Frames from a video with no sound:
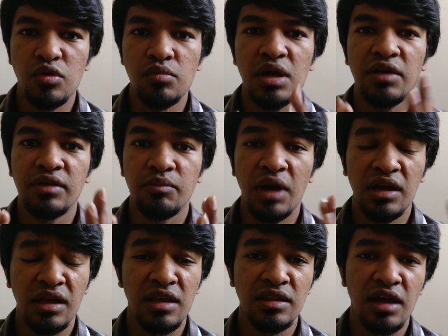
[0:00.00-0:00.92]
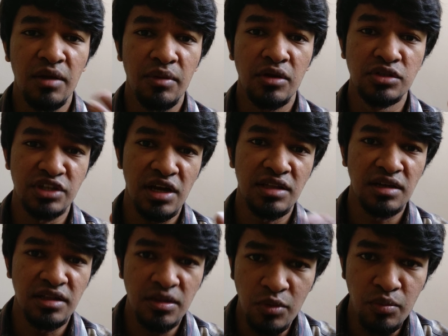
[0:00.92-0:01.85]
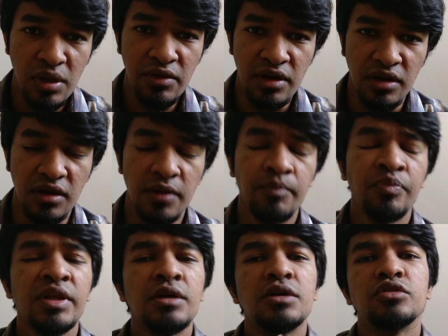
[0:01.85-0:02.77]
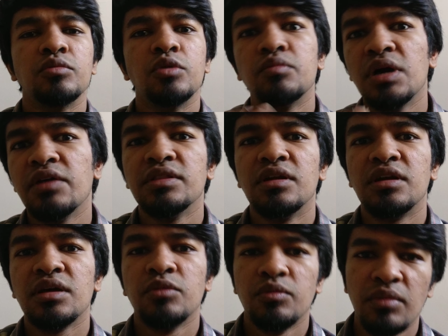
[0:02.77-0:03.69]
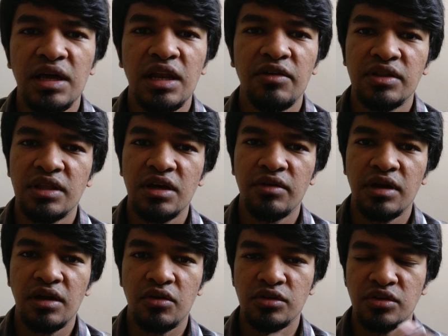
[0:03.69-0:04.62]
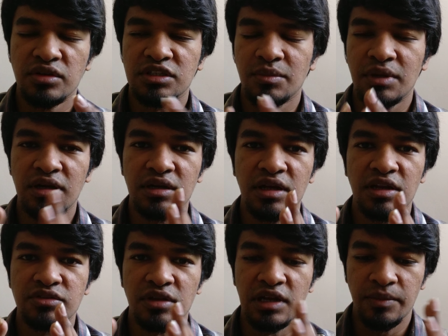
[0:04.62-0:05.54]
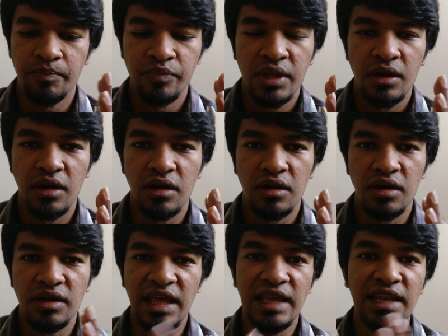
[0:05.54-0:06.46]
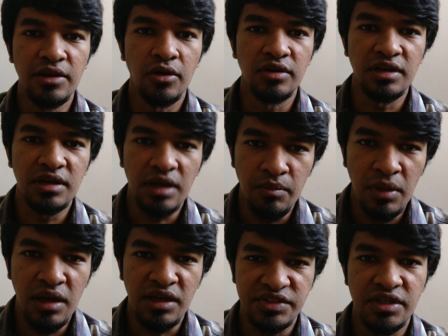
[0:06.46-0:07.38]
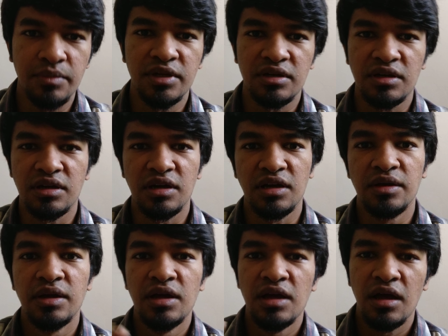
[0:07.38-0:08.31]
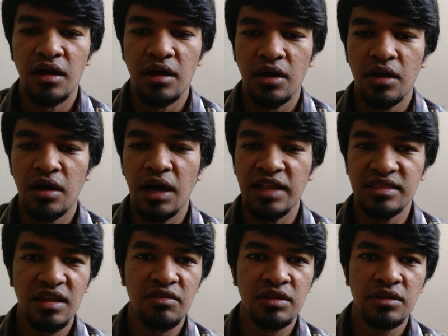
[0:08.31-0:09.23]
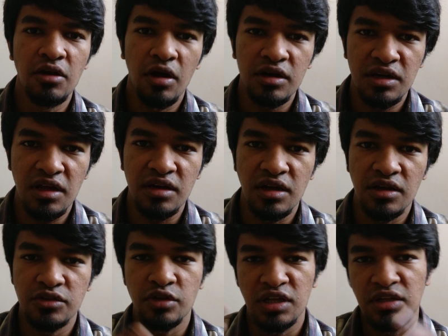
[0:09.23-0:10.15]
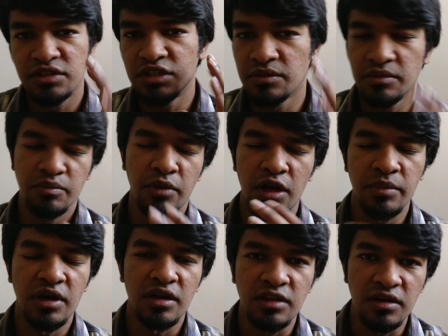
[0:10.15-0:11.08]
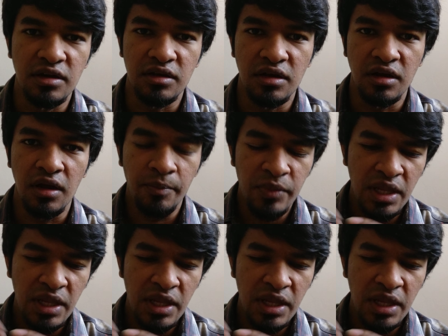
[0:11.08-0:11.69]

மும்பை இங்கே குஜராத்ல இருந்து மும்பை வராங்க ஸோ மும்பை வந்துட்டு மும்பையில் வந்து அவங்க கொஞ்சம் கொஞ்சமாக என்ன சொல்ல டெய்லி ரொட்டீன் கம்மா கஷ்டப்படுறாங்க அத்தை வந்து டாக்டரா இருக்காங்க ஸோ அதை வச்சு பொழப்பு நடத்திட்டு இருக்காங்க